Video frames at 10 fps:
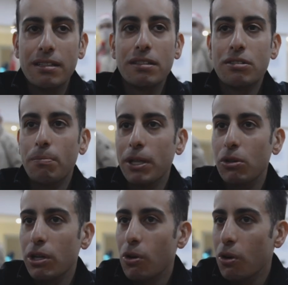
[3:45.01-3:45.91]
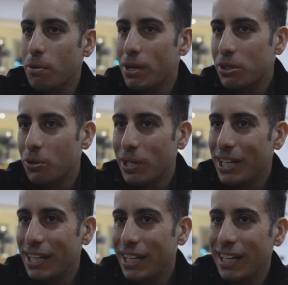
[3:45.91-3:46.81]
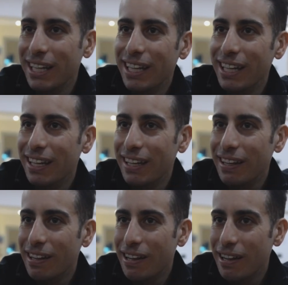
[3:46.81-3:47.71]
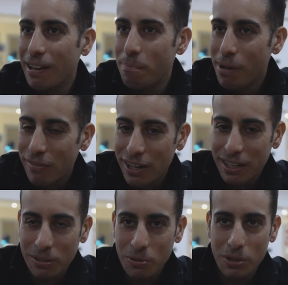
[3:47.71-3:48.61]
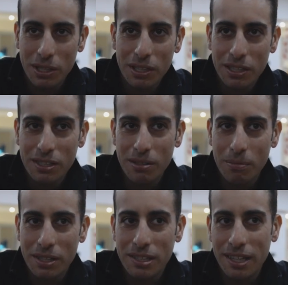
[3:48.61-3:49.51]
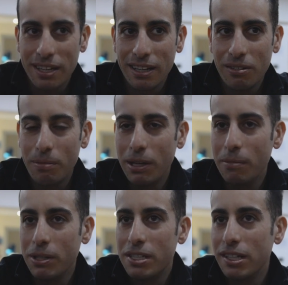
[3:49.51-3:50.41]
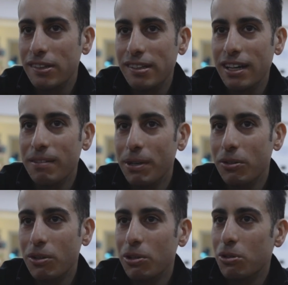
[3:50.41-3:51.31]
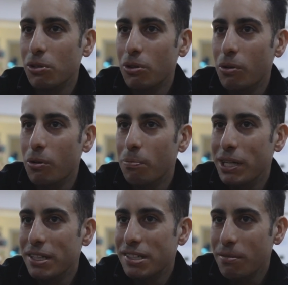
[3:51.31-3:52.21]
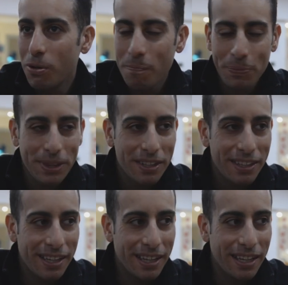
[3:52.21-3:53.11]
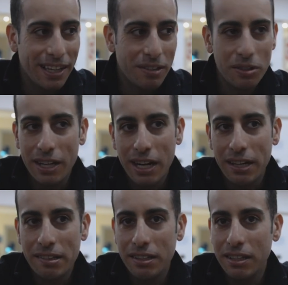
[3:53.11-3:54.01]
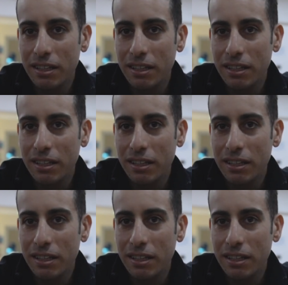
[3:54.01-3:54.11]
insomma, Dorigoni, Bertolini, Pavan con cui insomma, si sta creando una bella amicizia, mi hanno accolto benissimo eh, sono dei ragazzi